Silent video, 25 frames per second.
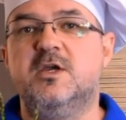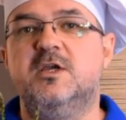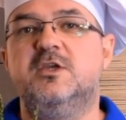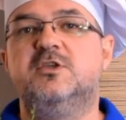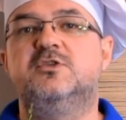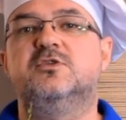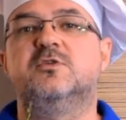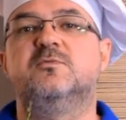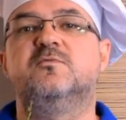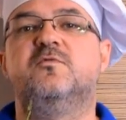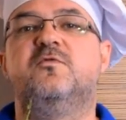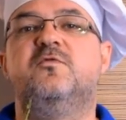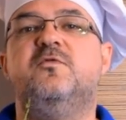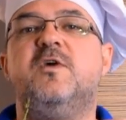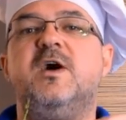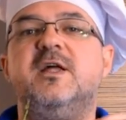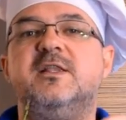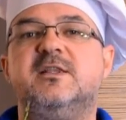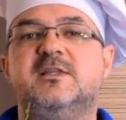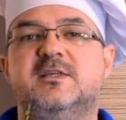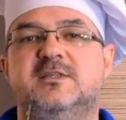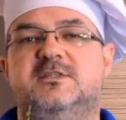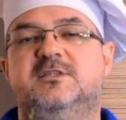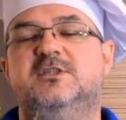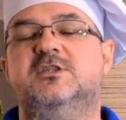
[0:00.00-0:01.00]
i są
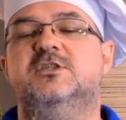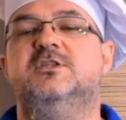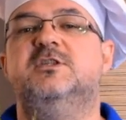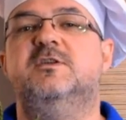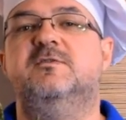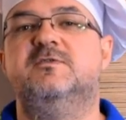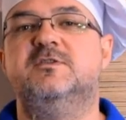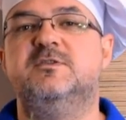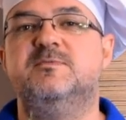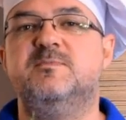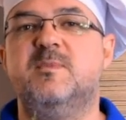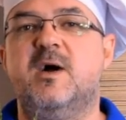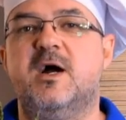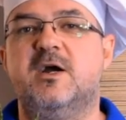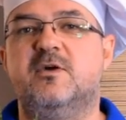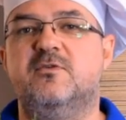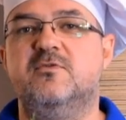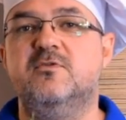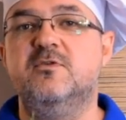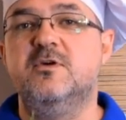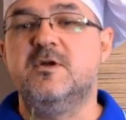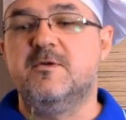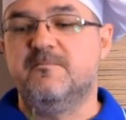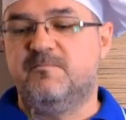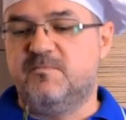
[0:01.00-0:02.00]
fantastyczne w
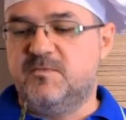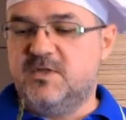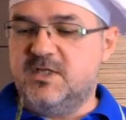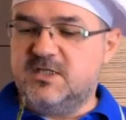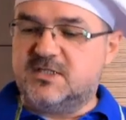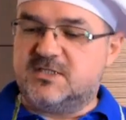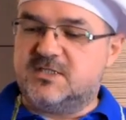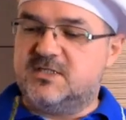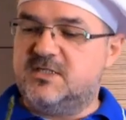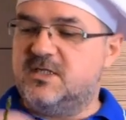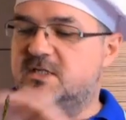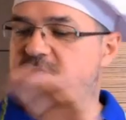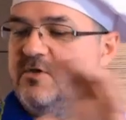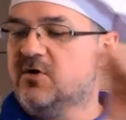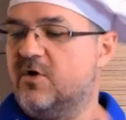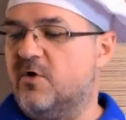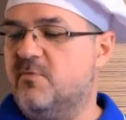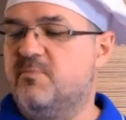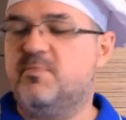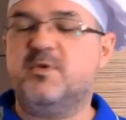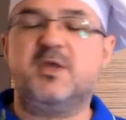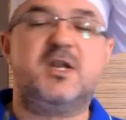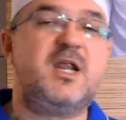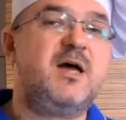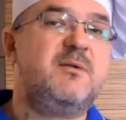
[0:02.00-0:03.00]
smaku. Nic z nich nie
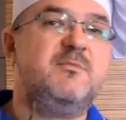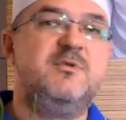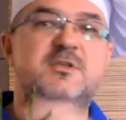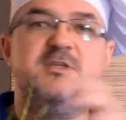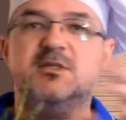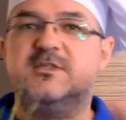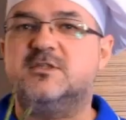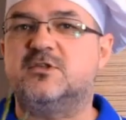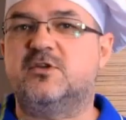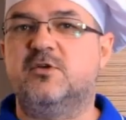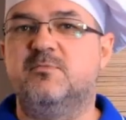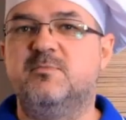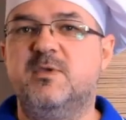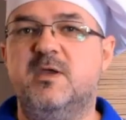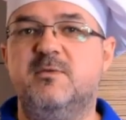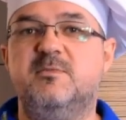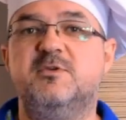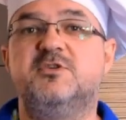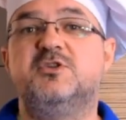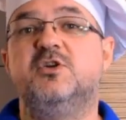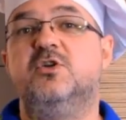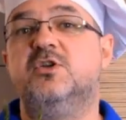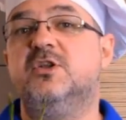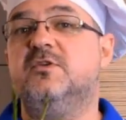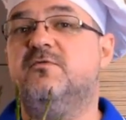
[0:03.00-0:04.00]
obieramy, nie skrobiemy,
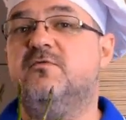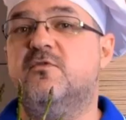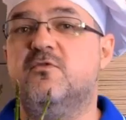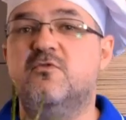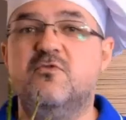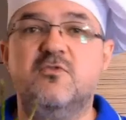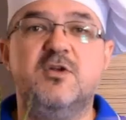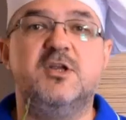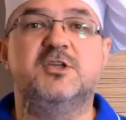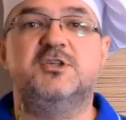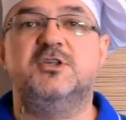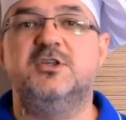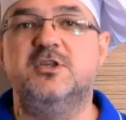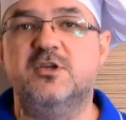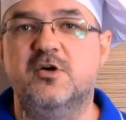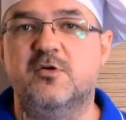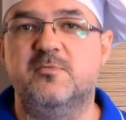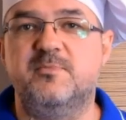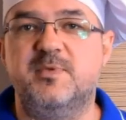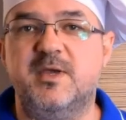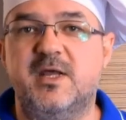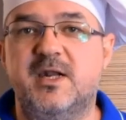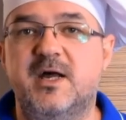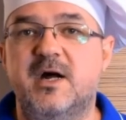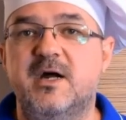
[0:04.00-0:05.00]
zielonych w ogóle się nie
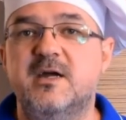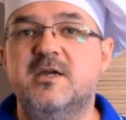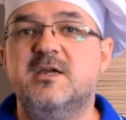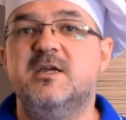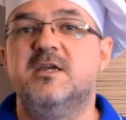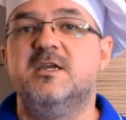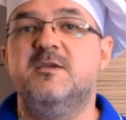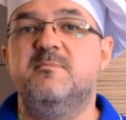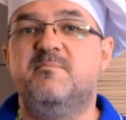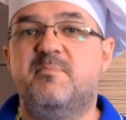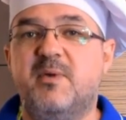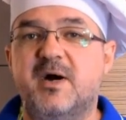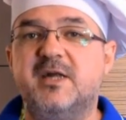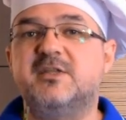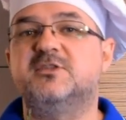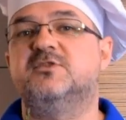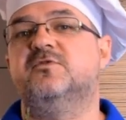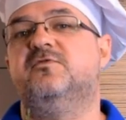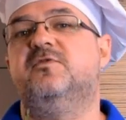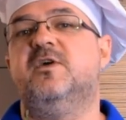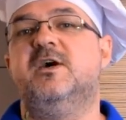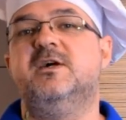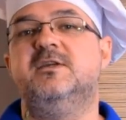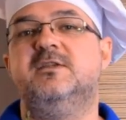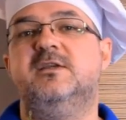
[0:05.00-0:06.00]
obiera i bardzo
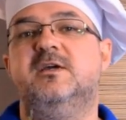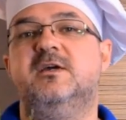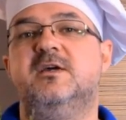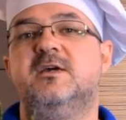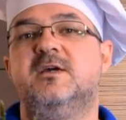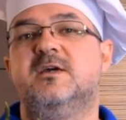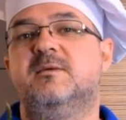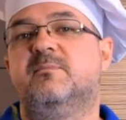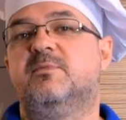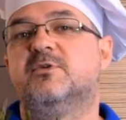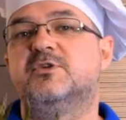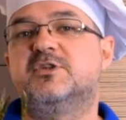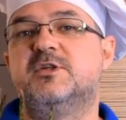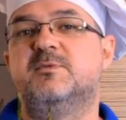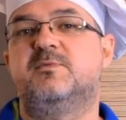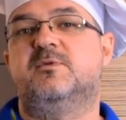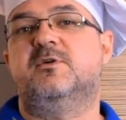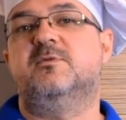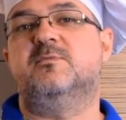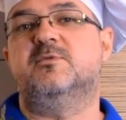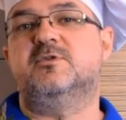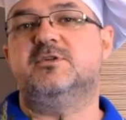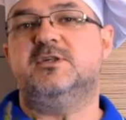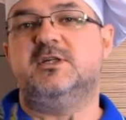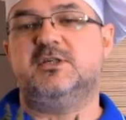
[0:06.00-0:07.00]
fajnie, bo szybko
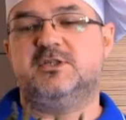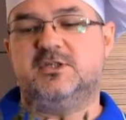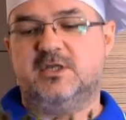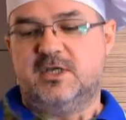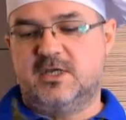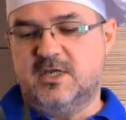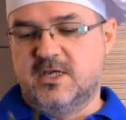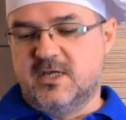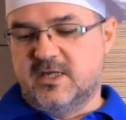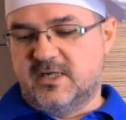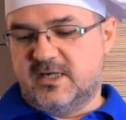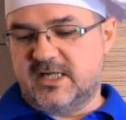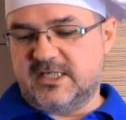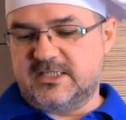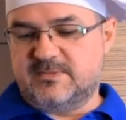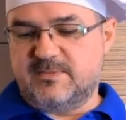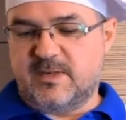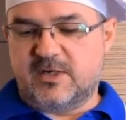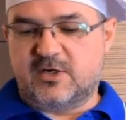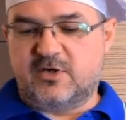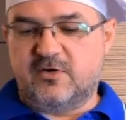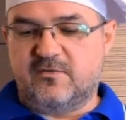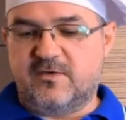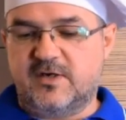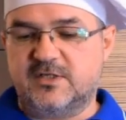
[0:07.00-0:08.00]
można się
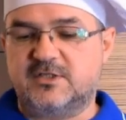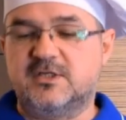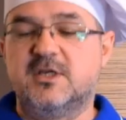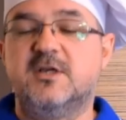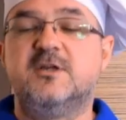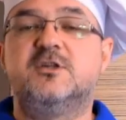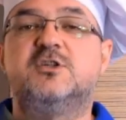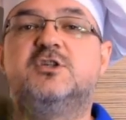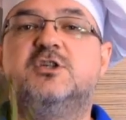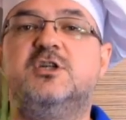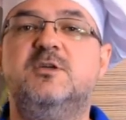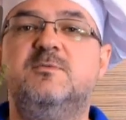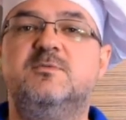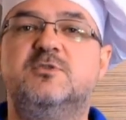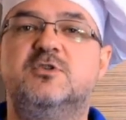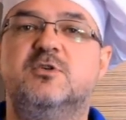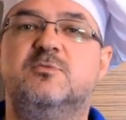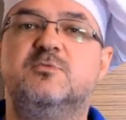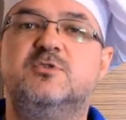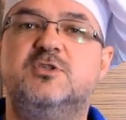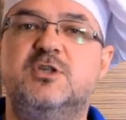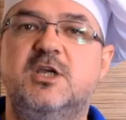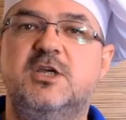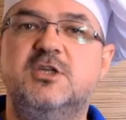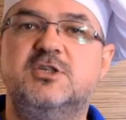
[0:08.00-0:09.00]
nasmakować. Czym
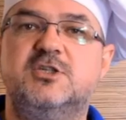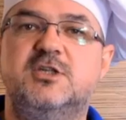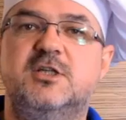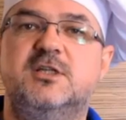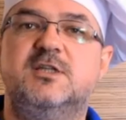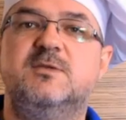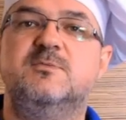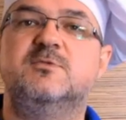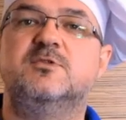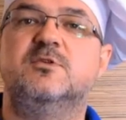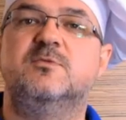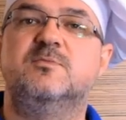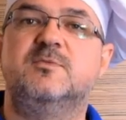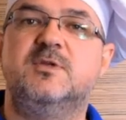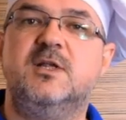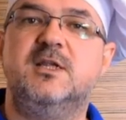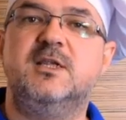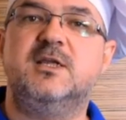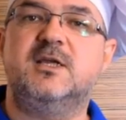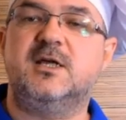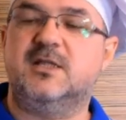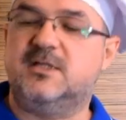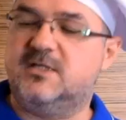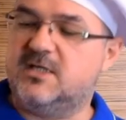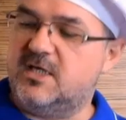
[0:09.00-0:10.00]
są cieńsze, tym są
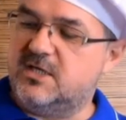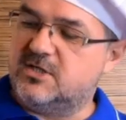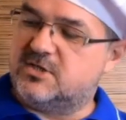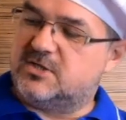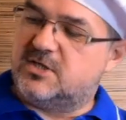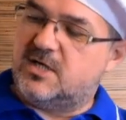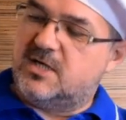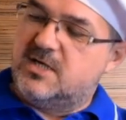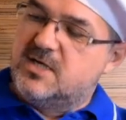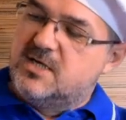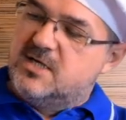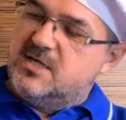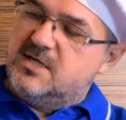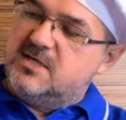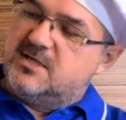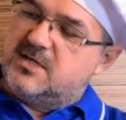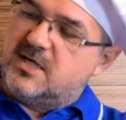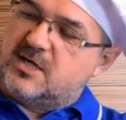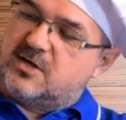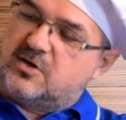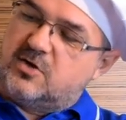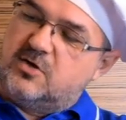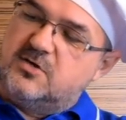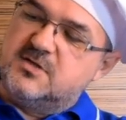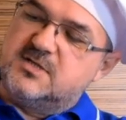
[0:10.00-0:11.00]
delikatniejsze i te
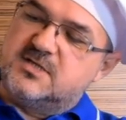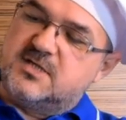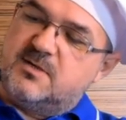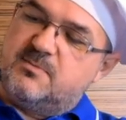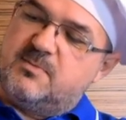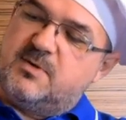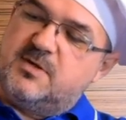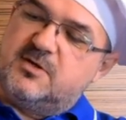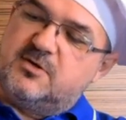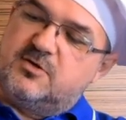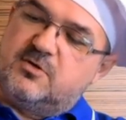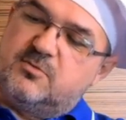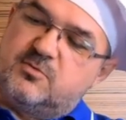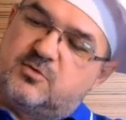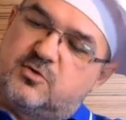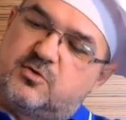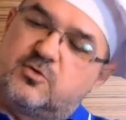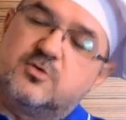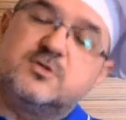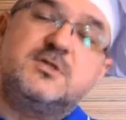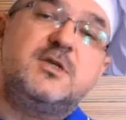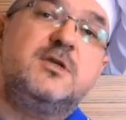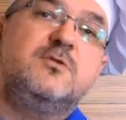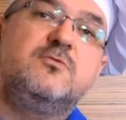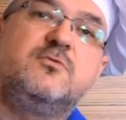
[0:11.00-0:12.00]
końce będą
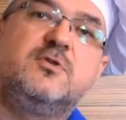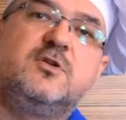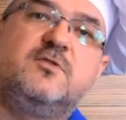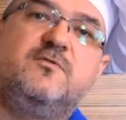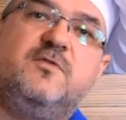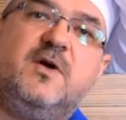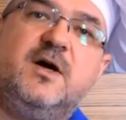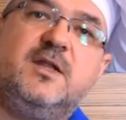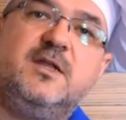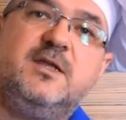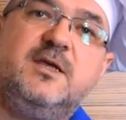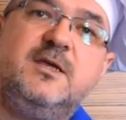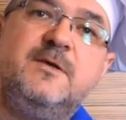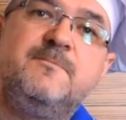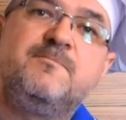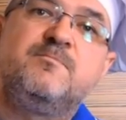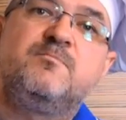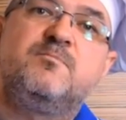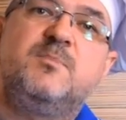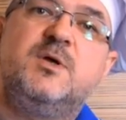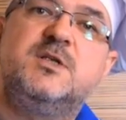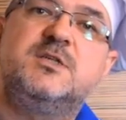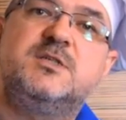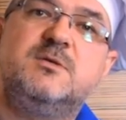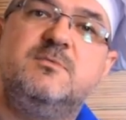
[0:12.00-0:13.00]
krócej urywane,
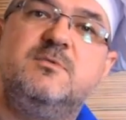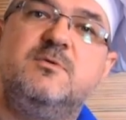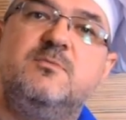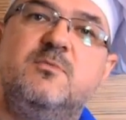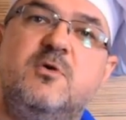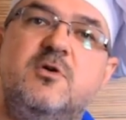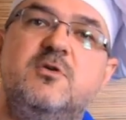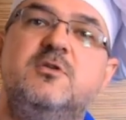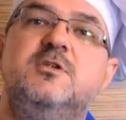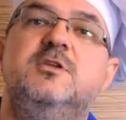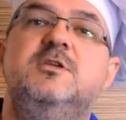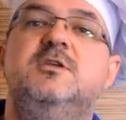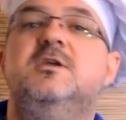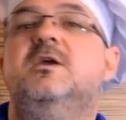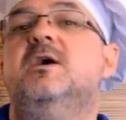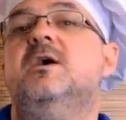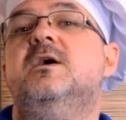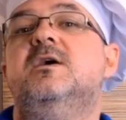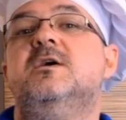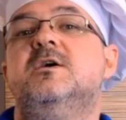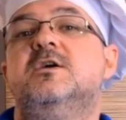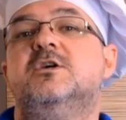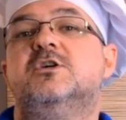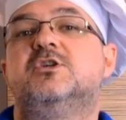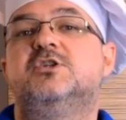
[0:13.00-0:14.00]
będziemy mogli
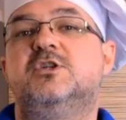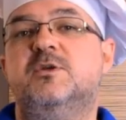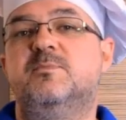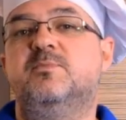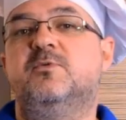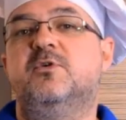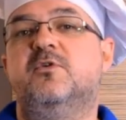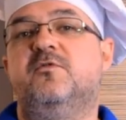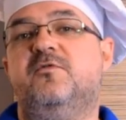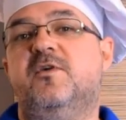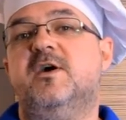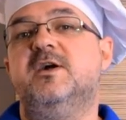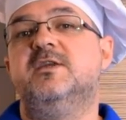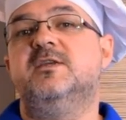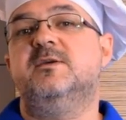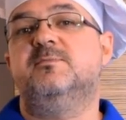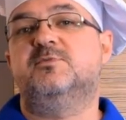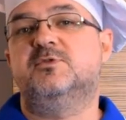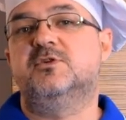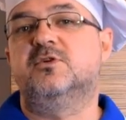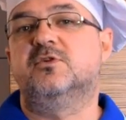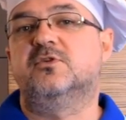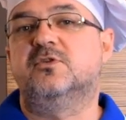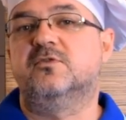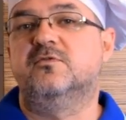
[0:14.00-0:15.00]
je szybko, fajnie
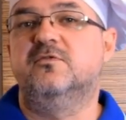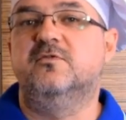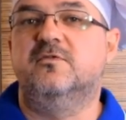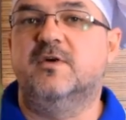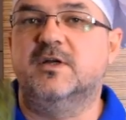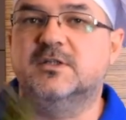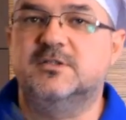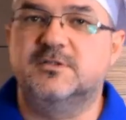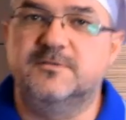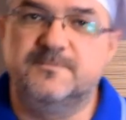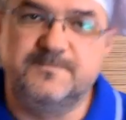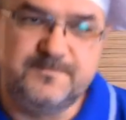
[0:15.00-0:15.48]
przygotowywać.